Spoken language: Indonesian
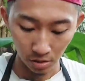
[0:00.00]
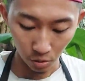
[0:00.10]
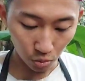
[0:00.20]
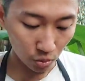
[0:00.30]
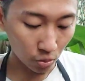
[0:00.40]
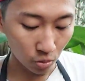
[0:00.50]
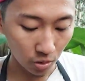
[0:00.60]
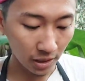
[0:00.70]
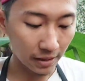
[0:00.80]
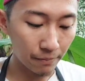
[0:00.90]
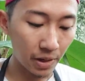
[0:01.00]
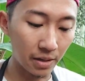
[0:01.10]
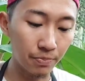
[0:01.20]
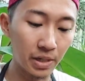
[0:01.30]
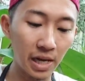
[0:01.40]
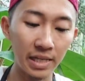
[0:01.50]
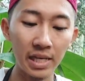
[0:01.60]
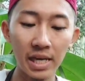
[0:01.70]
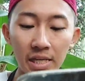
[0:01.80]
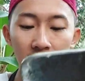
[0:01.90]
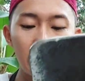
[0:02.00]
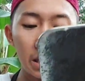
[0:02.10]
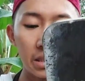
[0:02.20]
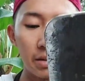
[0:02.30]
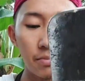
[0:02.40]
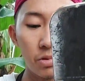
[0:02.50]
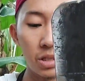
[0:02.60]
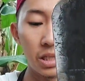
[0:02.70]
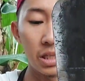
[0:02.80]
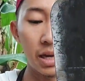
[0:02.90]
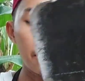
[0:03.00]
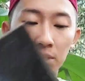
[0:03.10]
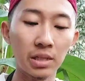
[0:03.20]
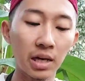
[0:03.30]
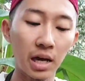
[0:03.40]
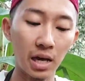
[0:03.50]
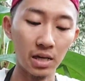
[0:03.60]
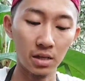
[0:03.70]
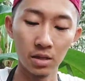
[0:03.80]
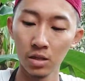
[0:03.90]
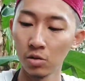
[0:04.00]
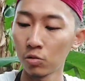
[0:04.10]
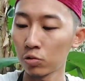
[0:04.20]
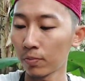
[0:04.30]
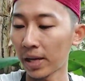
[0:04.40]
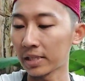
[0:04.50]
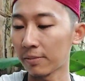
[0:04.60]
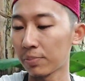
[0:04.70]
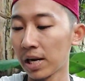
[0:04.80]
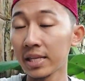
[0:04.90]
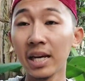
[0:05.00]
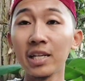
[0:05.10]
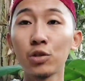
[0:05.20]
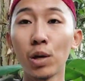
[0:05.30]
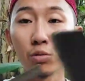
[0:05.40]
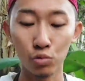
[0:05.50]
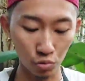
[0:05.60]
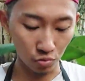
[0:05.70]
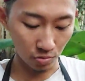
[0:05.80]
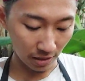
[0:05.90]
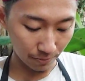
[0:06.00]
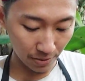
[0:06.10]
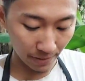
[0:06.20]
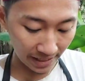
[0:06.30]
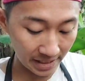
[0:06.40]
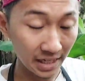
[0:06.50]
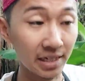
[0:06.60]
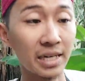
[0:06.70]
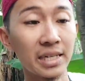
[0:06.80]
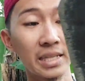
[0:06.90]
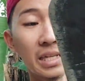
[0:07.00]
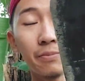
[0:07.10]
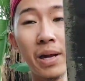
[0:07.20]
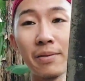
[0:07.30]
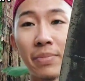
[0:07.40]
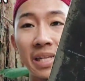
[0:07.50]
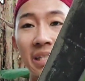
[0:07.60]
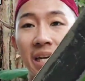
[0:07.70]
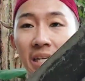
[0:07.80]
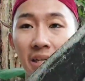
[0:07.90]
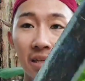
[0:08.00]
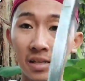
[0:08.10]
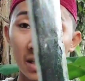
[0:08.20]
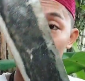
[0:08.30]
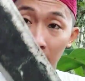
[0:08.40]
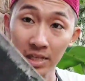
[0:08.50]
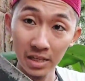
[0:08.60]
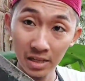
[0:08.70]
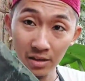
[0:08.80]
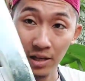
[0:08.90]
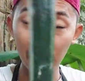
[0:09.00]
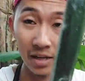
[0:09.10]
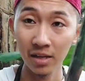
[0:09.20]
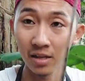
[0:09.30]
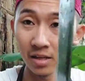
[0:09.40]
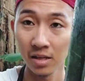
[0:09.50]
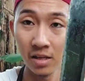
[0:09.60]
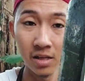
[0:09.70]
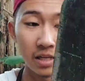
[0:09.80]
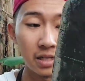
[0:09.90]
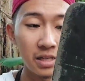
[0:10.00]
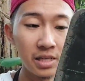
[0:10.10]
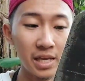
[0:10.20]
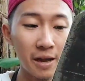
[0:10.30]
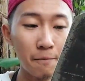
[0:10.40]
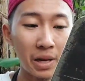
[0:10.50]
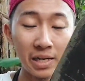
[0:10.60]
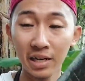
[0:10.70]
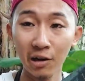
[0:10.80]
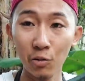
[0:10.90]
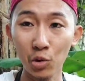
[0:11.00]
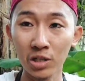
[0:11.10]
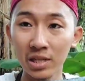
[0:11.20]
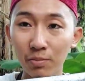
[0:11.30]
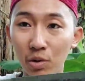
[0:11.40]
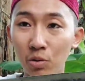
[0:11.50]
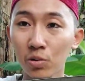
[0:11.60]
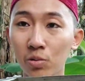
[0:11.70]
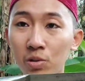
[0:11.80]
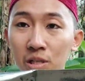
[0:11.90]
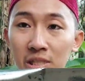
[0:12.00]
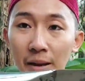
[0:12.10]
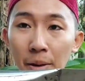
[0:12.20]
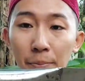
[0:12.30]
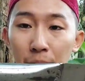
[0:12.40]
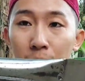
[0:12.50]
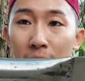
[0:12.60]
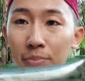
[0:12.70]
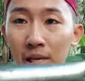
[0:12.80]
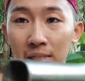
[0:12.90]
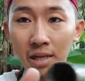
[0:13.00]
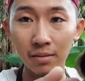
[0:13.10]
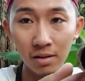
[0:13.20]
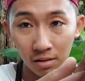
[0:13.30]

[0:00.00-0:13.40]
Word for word: untuk lebar bilahnya ini ketemu di enam setengah untuk panjang bilahnya ini 27 lebih panjang dari yang tadi paling panjang ini ini ini yang paling recommended menurutku ini sama pipa biasa